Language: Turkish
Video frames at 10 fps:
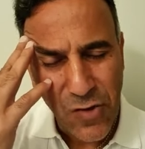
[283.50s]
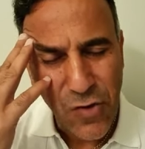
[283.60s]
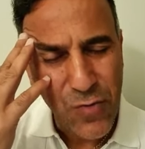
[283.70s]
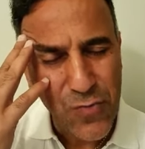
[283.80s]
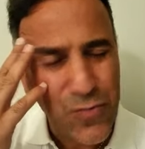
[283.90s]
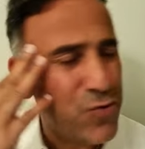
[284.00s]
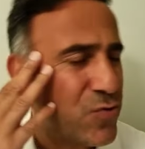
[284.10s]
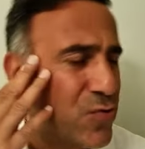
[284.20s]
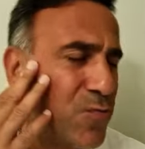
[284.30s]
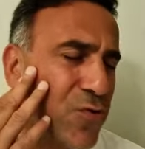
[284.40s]

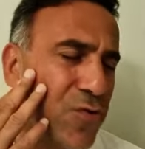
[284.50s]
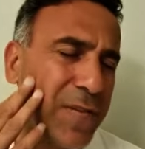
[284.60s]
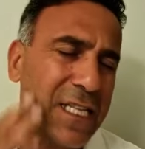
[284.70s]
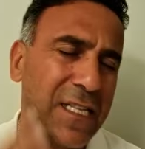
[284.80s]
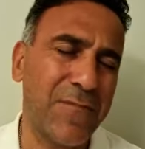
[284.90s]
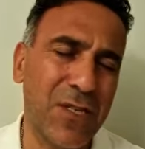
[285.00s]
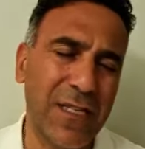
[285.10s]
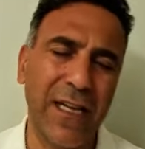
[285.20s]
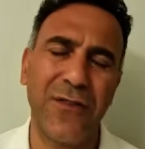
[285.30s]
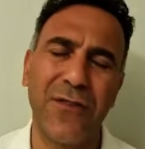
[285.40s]
ömür boyu
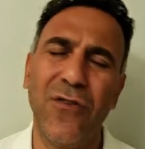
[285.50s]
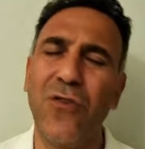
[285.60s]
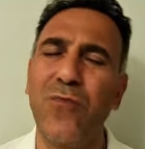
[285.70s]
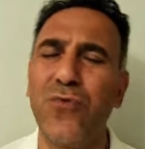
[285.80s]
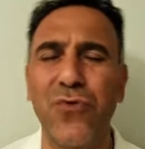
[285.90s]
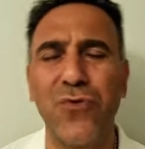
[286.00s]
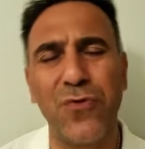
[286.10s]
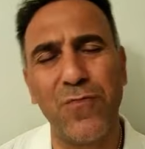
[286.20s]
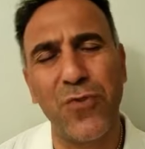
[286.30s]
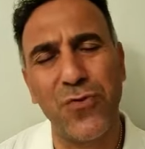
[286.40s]
beklemişler,
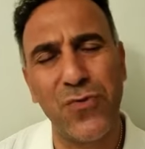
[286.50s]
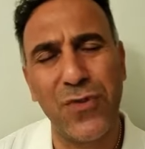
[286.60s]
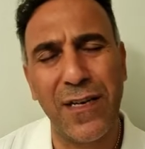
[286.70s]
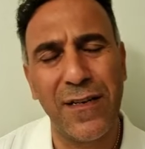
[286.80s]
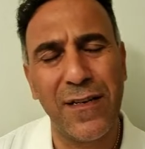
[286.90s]
ömrün boyunca.